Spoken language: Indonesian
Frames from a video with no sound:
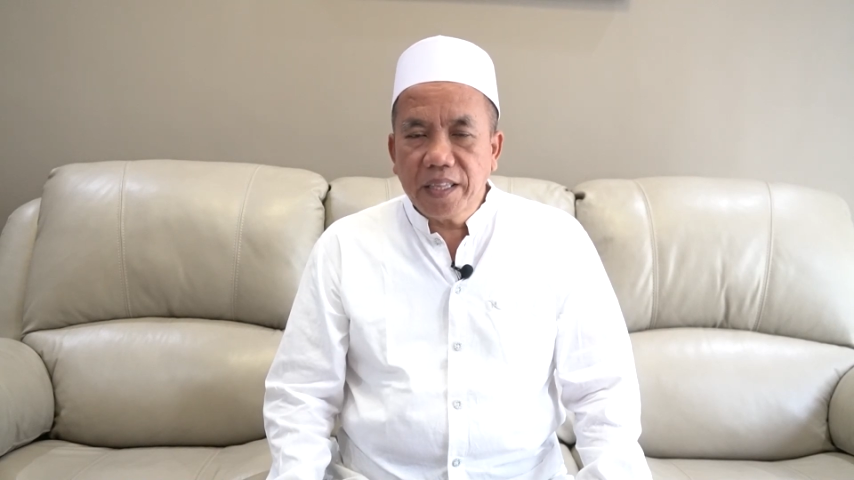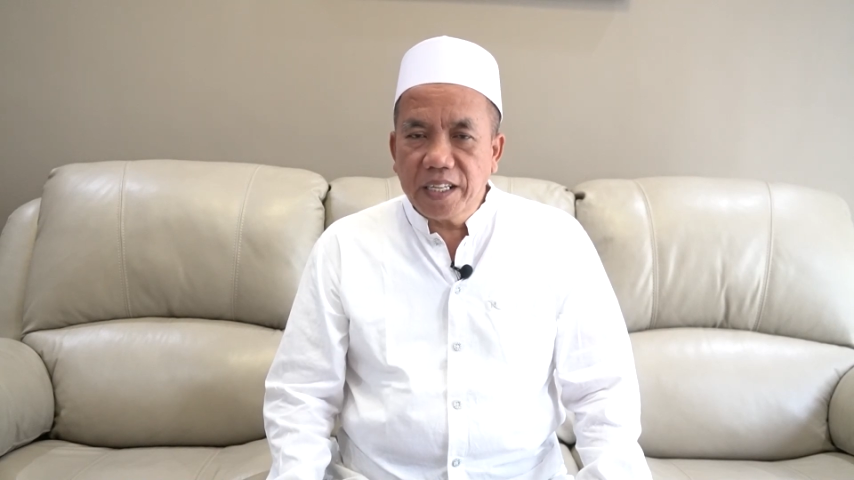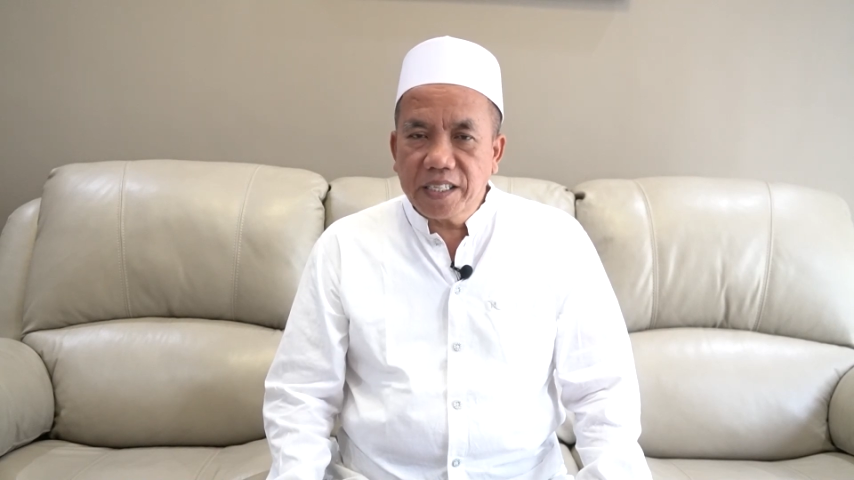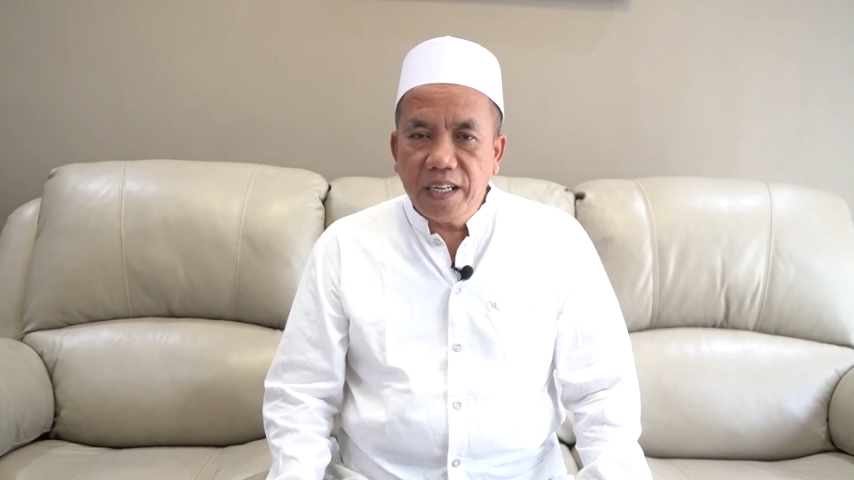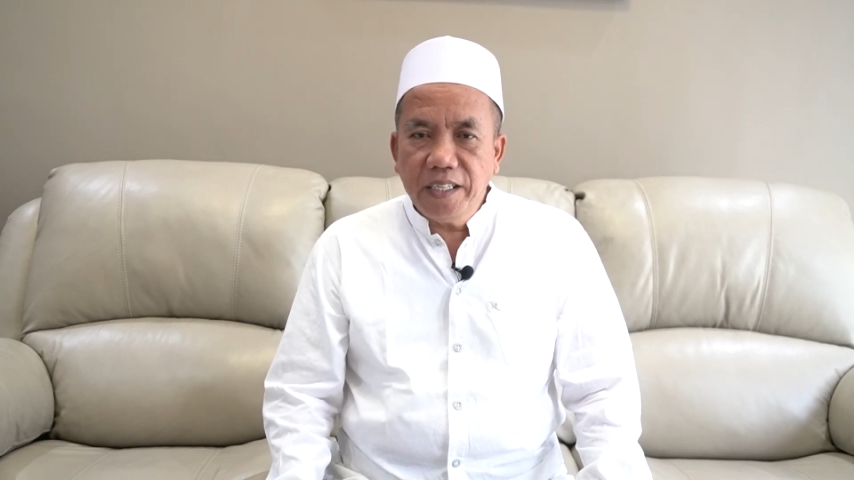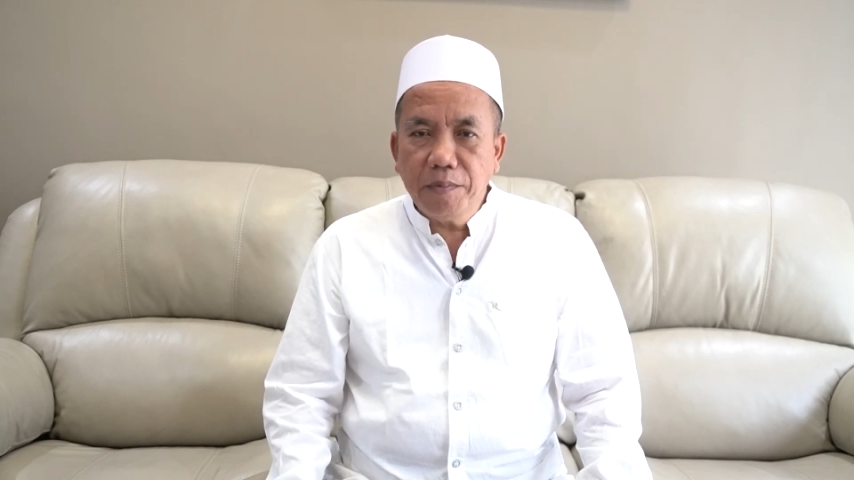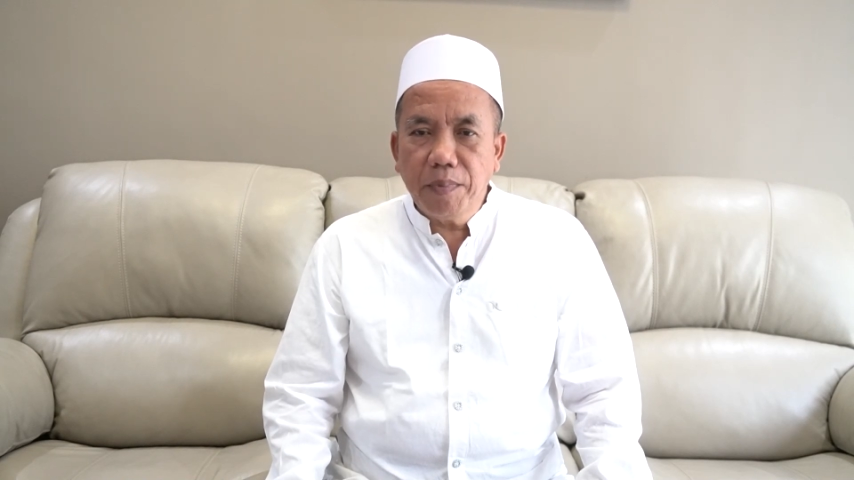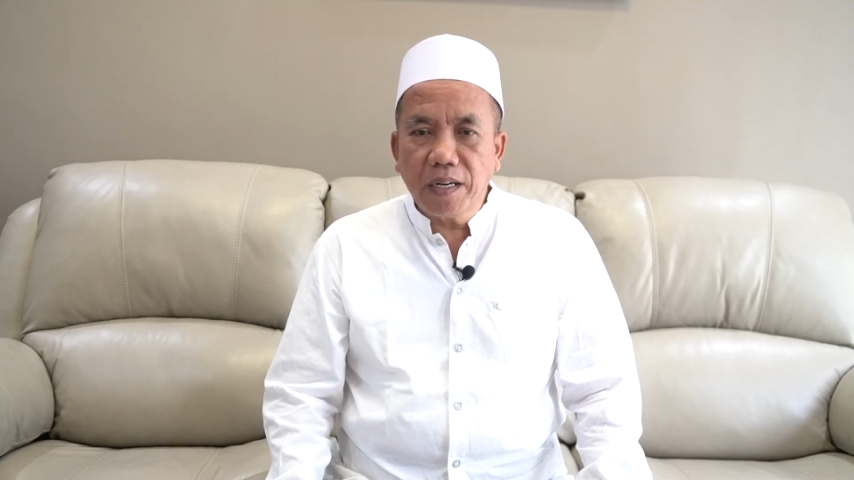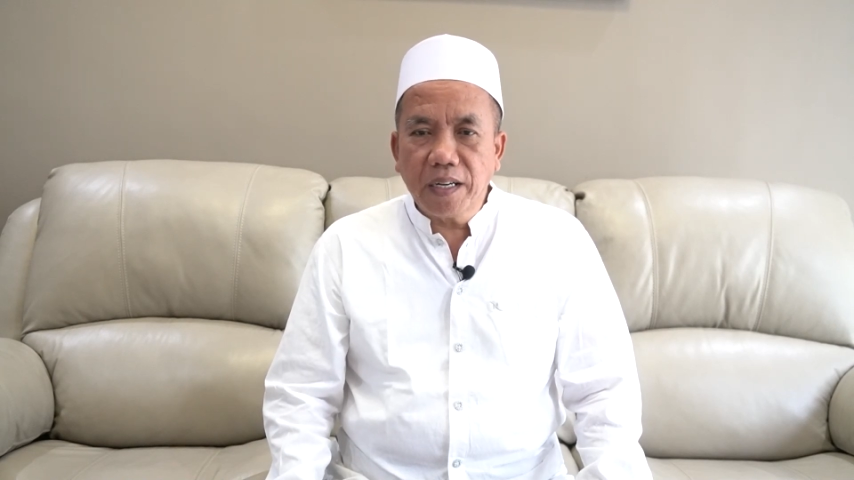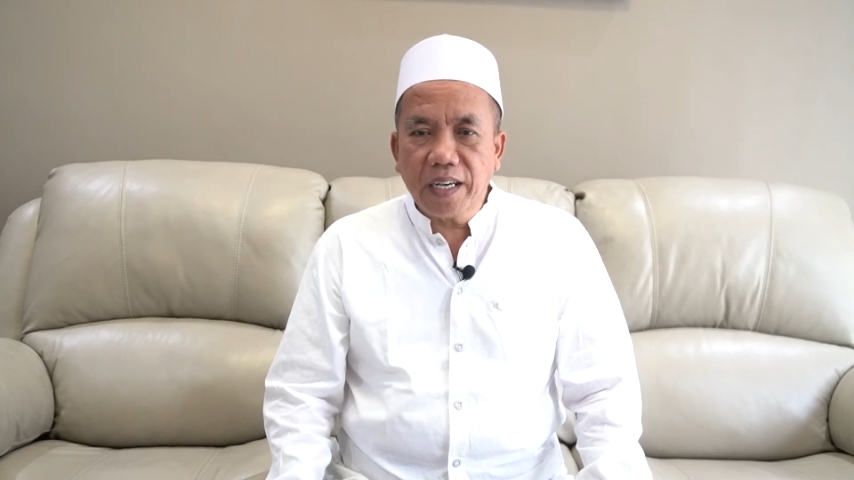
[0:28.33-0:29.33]

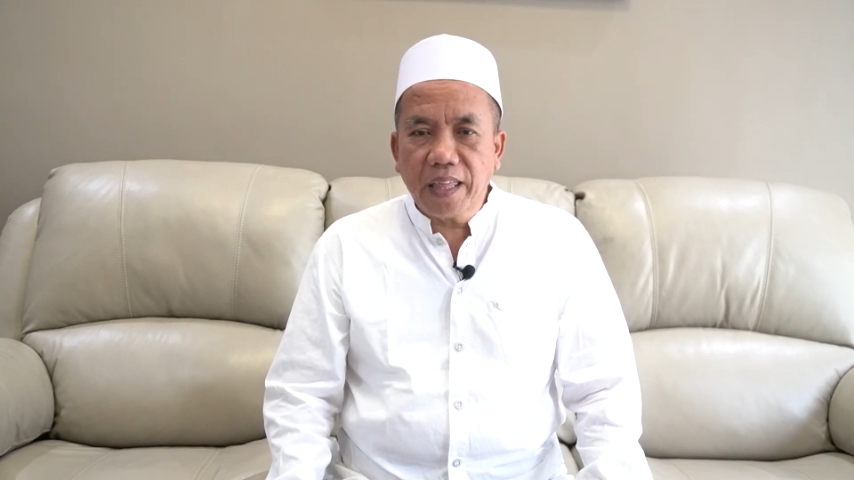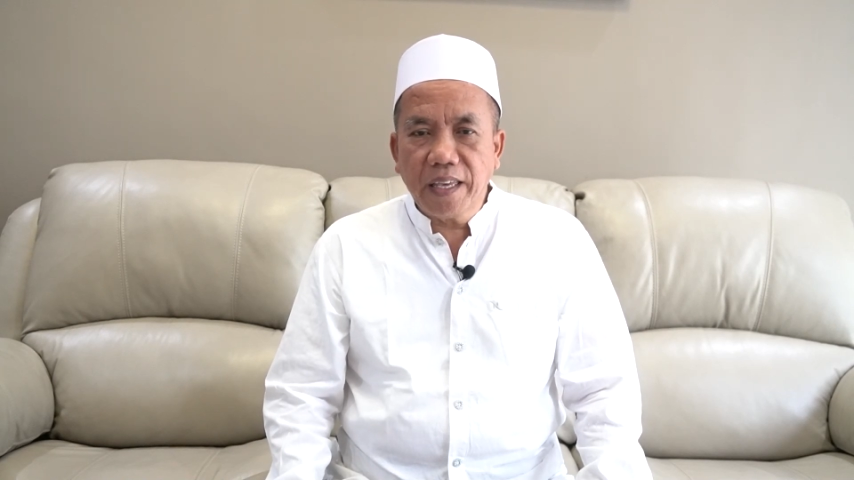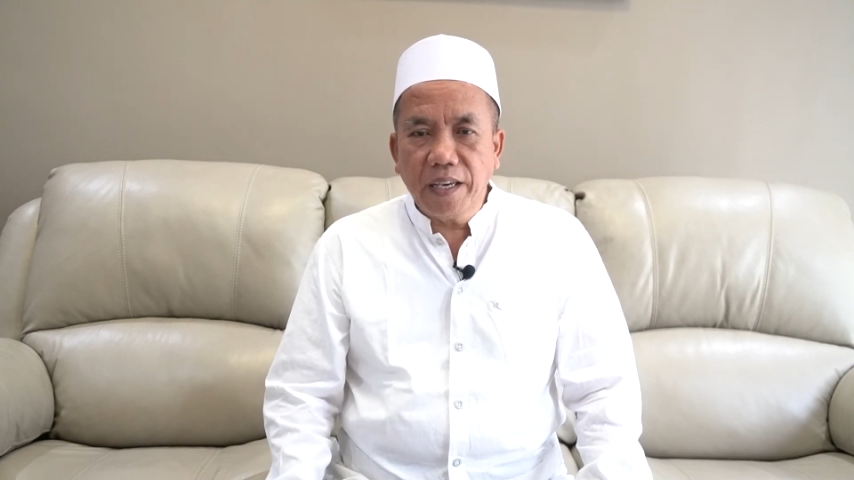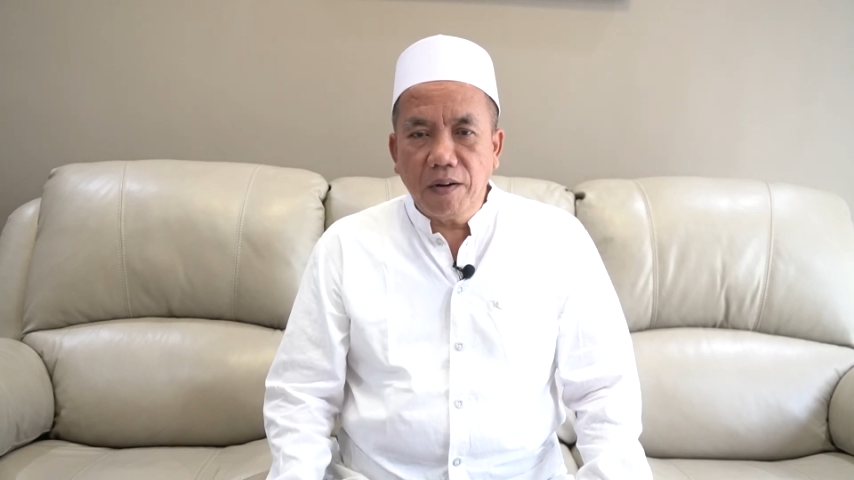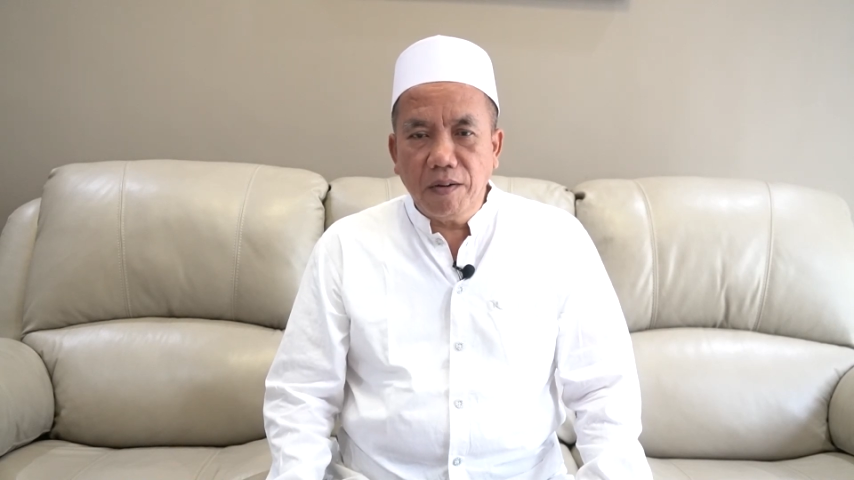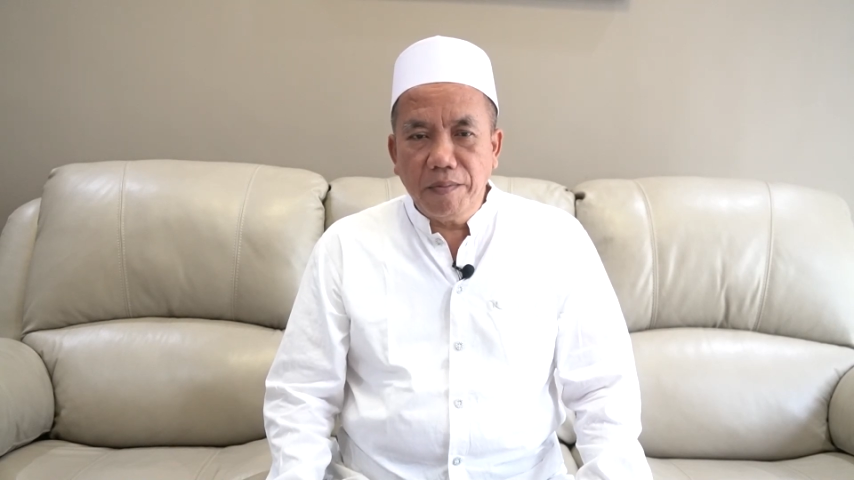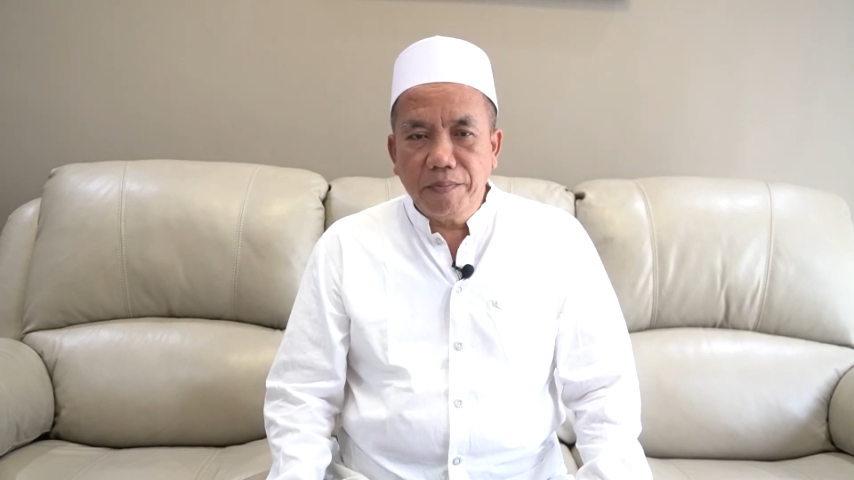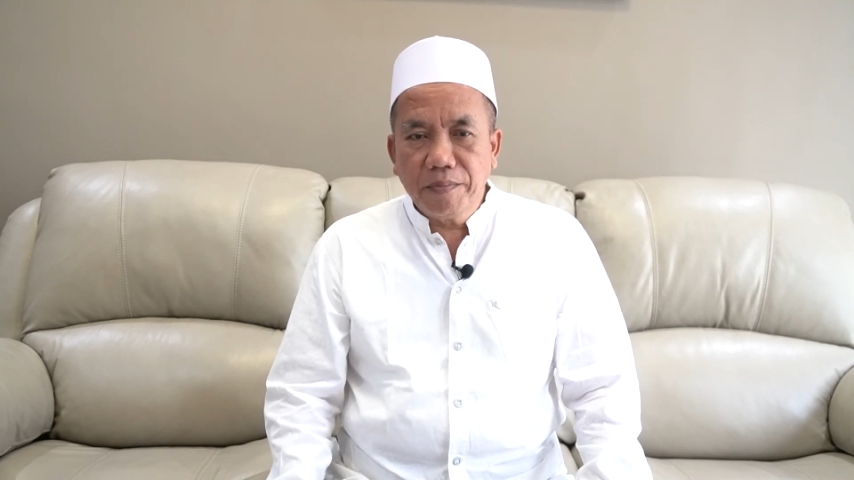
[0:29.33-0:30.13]
tasliman kathira